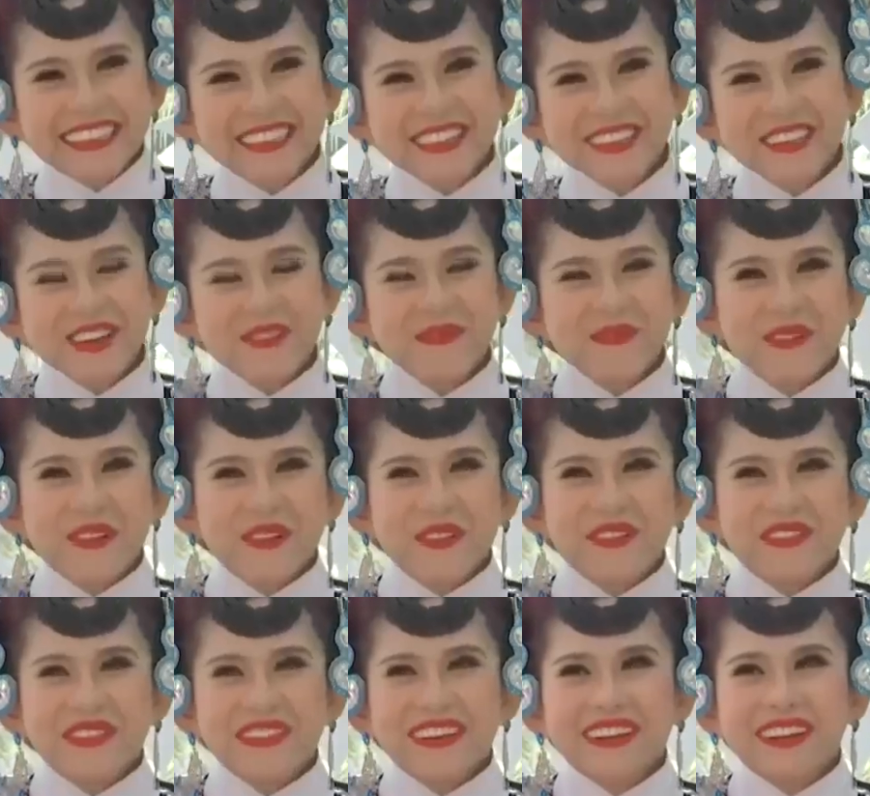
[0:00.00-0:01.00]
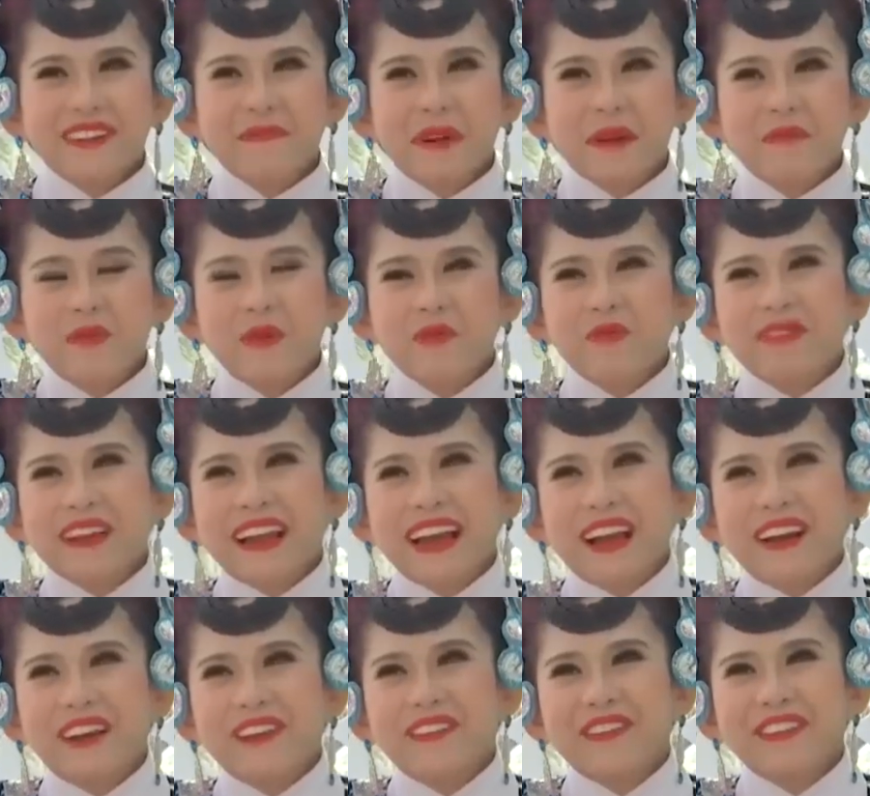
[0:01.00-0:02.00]
nước có một ờ, bà bụt
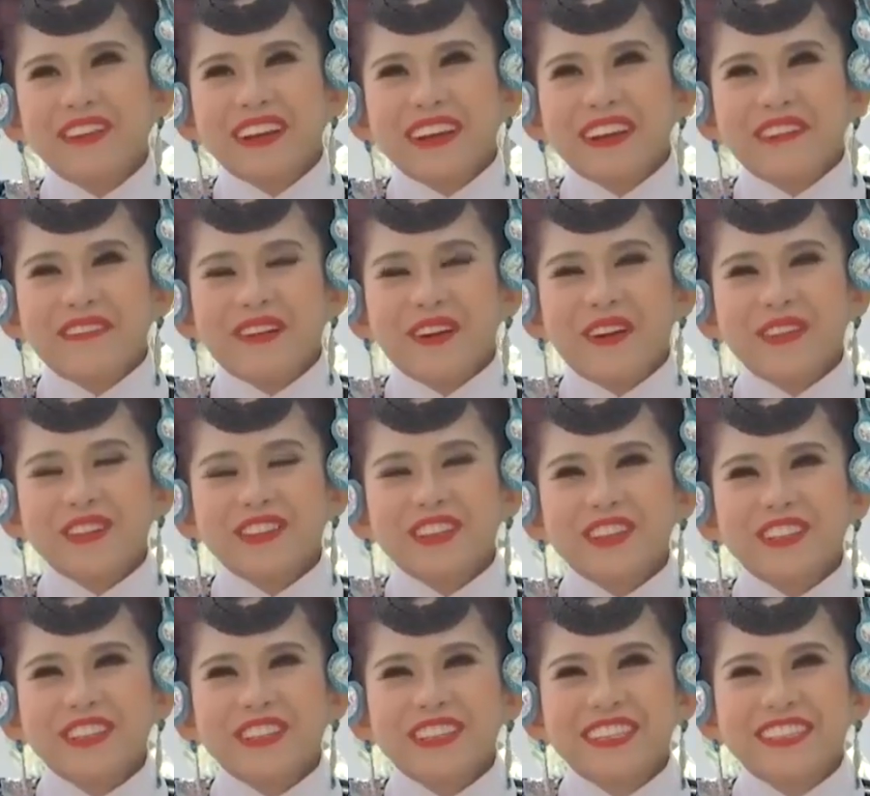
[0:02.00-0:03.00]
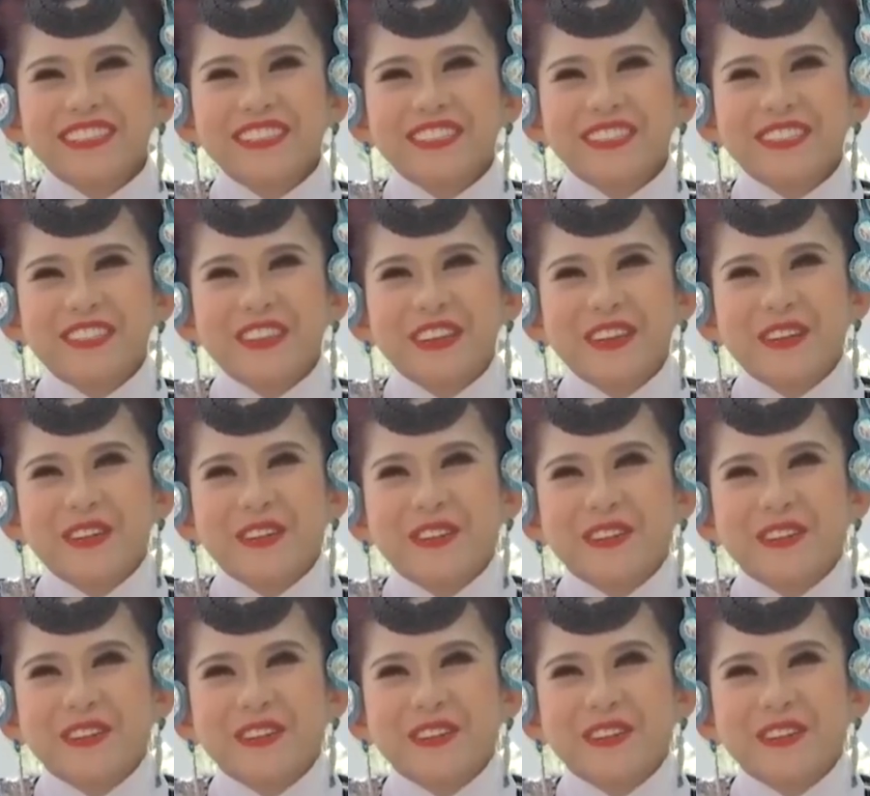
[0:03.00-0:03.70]
nào mà hỗ trợ cho Tinh được nhiều